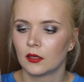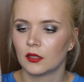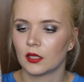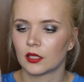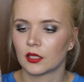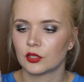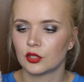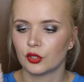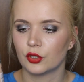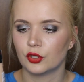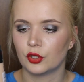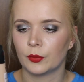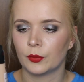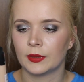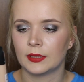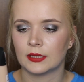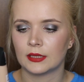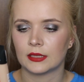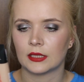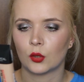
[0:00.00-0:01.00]
Jak coś, to
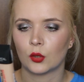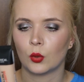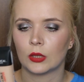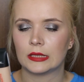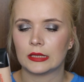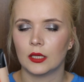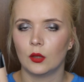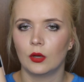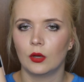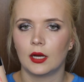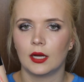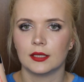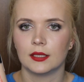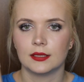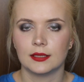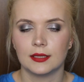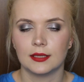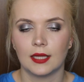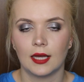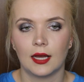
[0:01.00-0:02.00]
będę nakładała
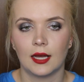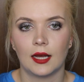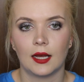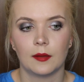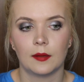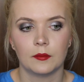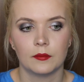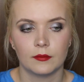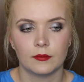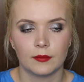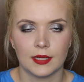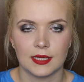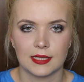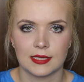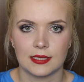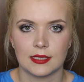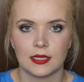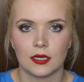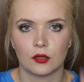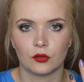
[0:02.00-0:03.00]
na
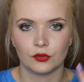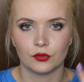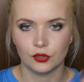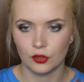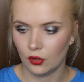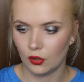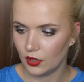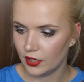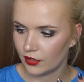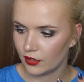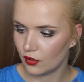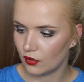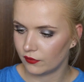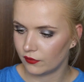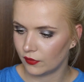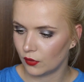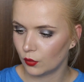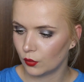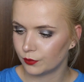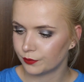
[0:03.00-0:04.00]
bazę jakąś
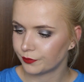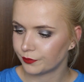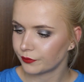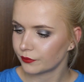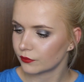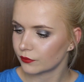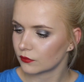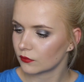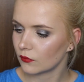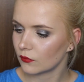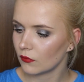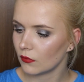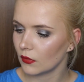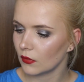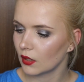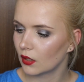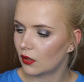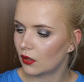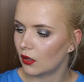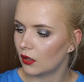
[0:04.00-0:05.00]
olejową.
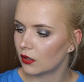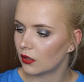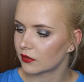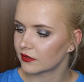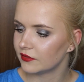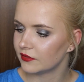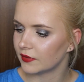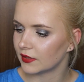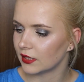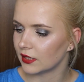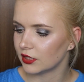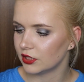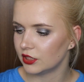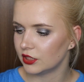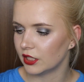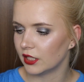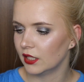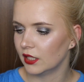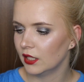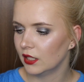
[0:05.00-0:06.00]
Kolor
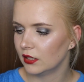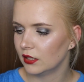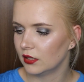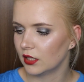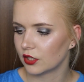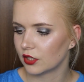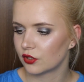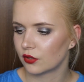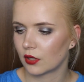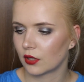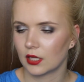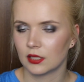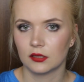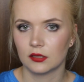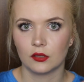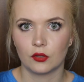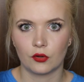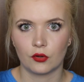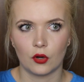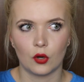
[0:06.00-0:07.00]
12 Natural
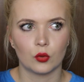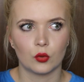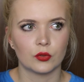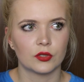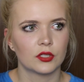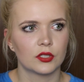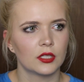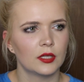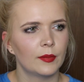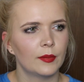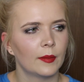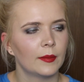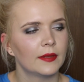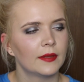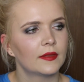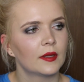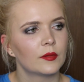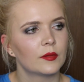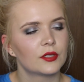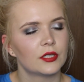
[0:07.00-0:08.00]
Rose. I
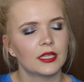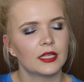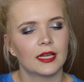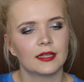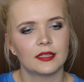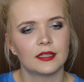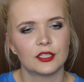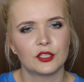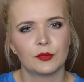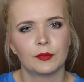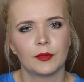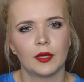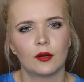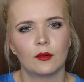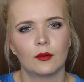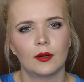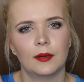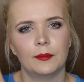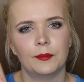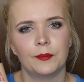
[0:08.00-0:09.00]
pamiętam, że ja też
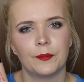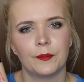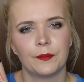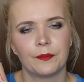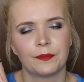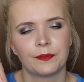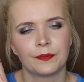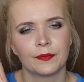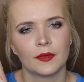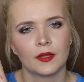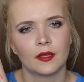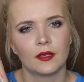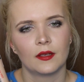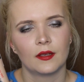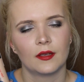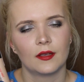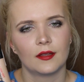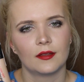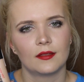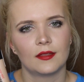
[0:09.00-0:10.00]
miałam
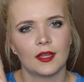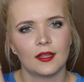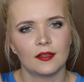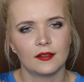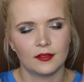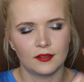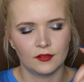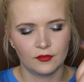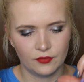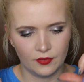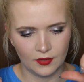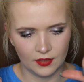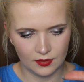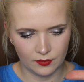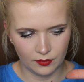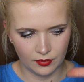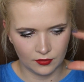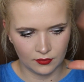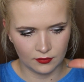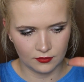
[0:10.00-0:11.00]
ten
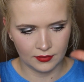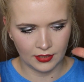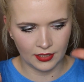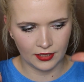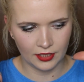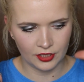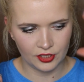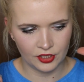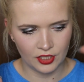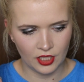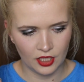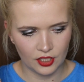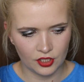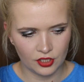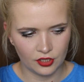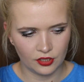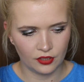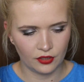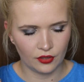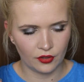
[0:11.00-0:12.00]
Infallible
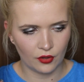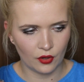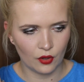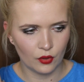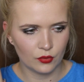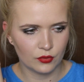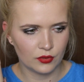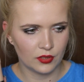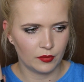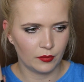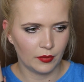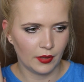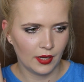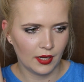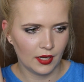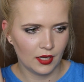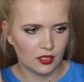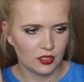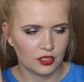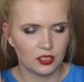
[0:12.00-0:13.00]
najjaśniejszy Rosy
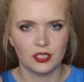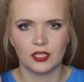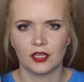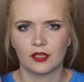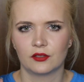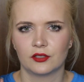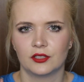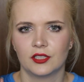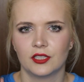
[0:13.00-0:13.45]
Beige, czy jakoś